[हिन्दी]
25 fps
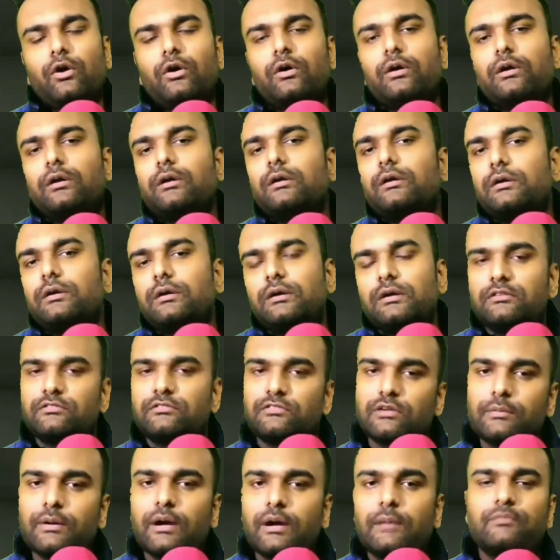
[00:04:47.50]
और
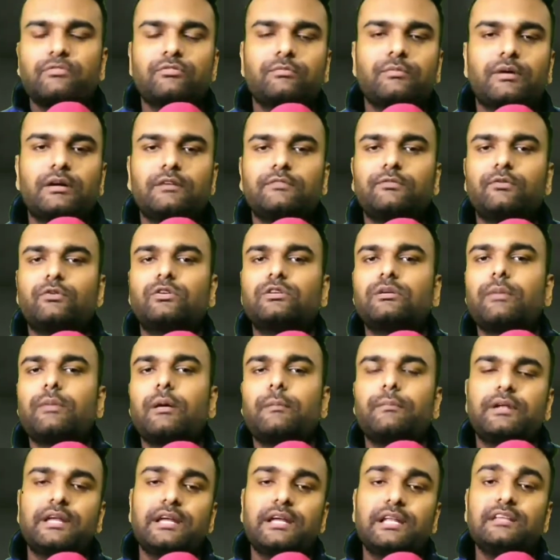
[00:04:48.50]
जब हम स्मार्टफोन को जब
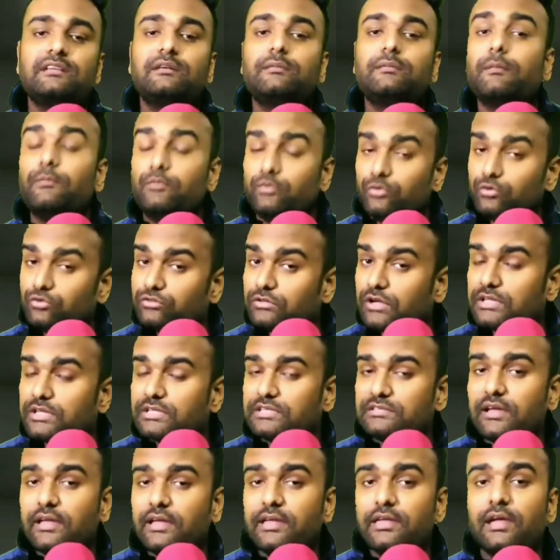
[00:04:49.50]
हम डेली जब हम यूज़
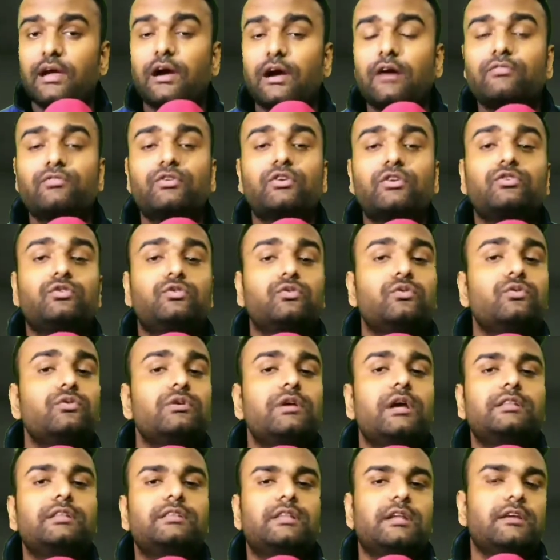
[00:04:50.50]
करते जाएंगे आफ्टर टू
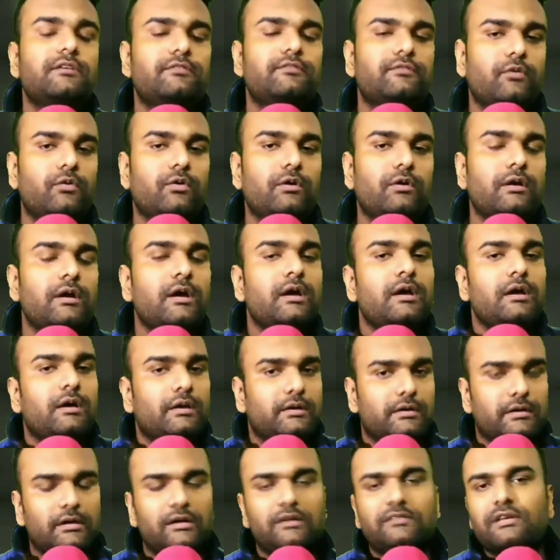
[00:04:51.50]
या थ्री फोर
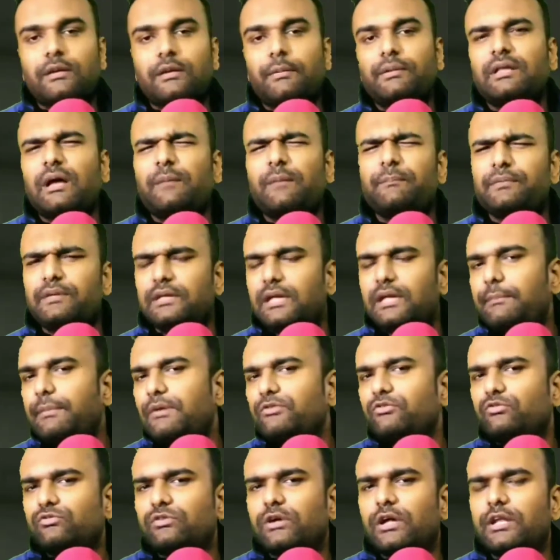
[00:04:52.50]
ईयर्स के बाद आप ये
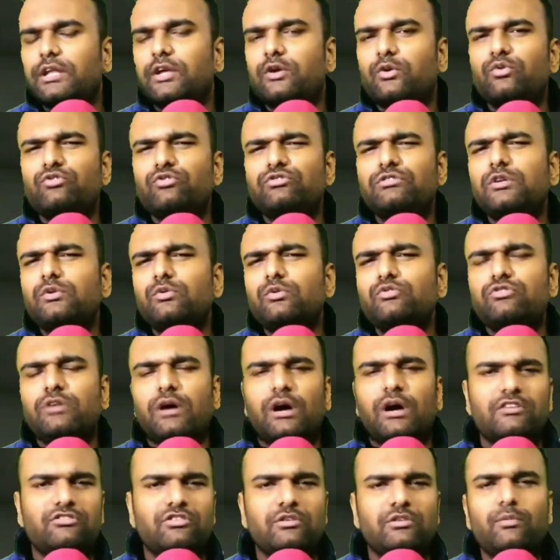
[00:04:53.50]
महसूस करेंगे कुछ ना कुछ
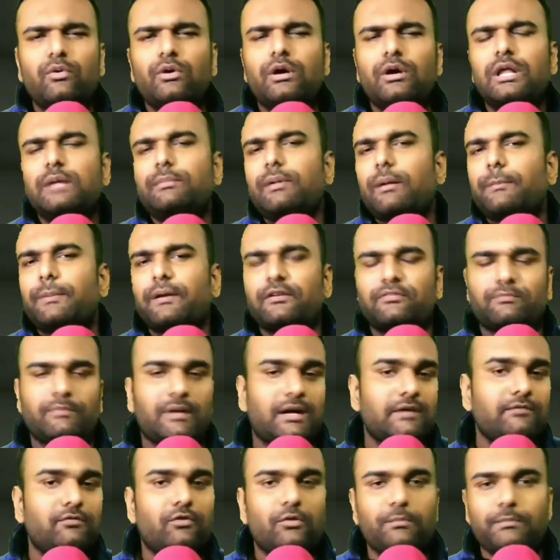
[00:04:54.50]
अजीब व गरीब आपके
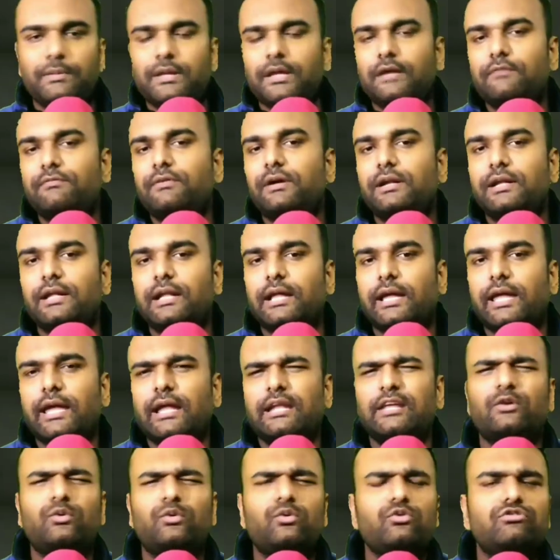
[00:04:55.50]
स्मार्टफोन बिहेव करने लगे
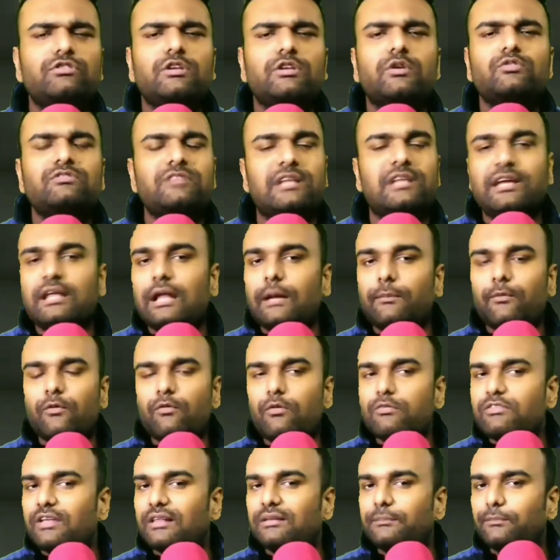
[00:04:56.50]
यानी कुछ ना कुछ लेकिन
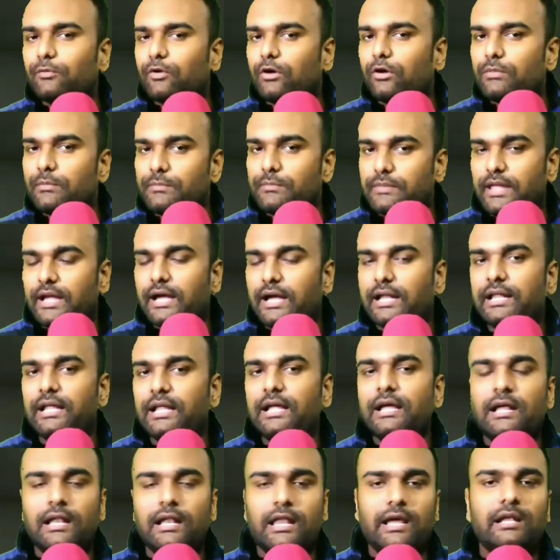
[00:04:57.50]
आपको वो ज़्यादा प्रॉब्लम देगा नहीं
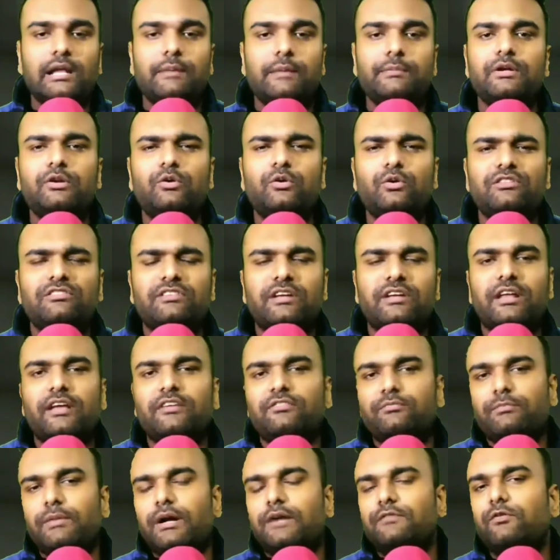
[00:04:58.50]
लेकिन आप ये नोटिस
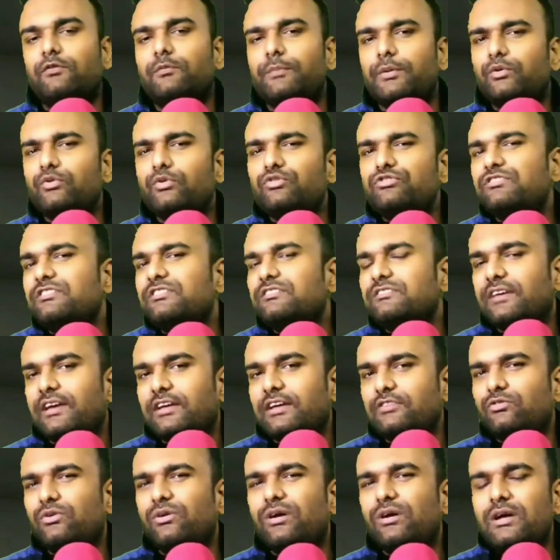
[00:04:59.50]
करेंगे स्मार्टफोन में कुछ चीज़ें
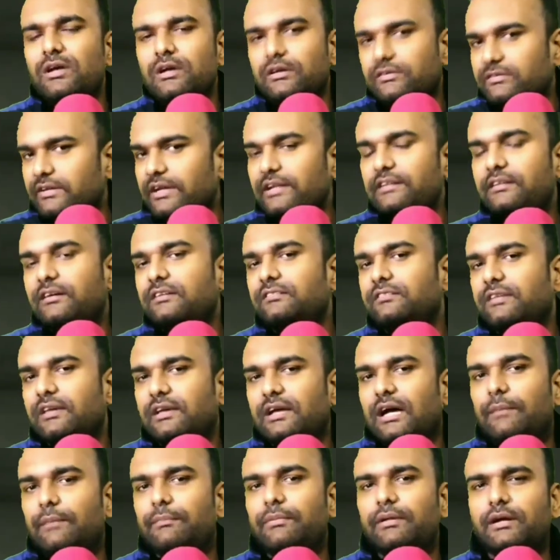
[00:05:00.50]
हैं जो सही ढंग से
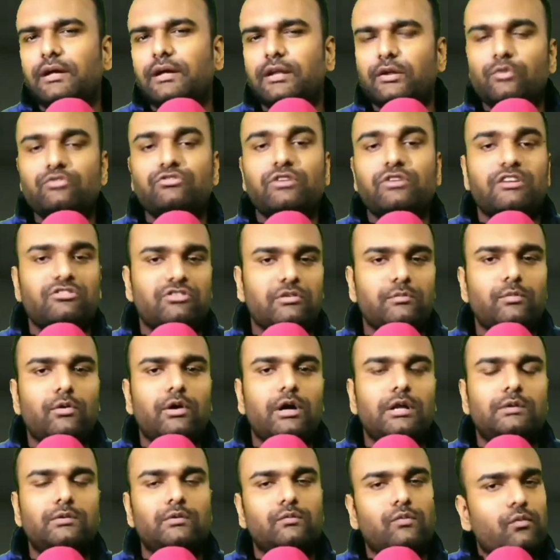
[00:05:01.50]
काम नहीं करे कुछ अजीब
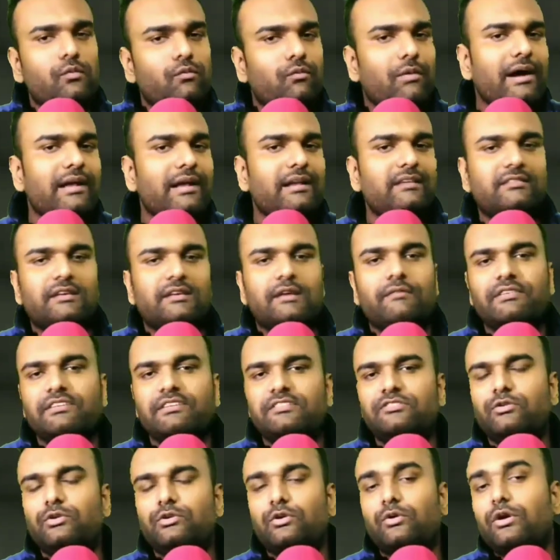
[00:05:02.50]
गरीब तो वो वायरस की
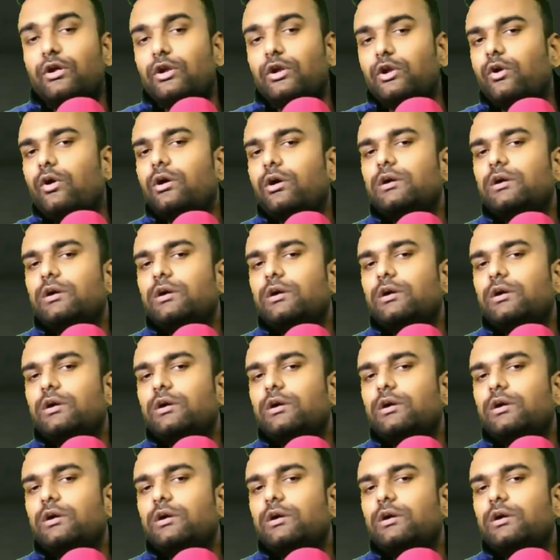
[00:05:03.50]
वजह से होता है क्योंकि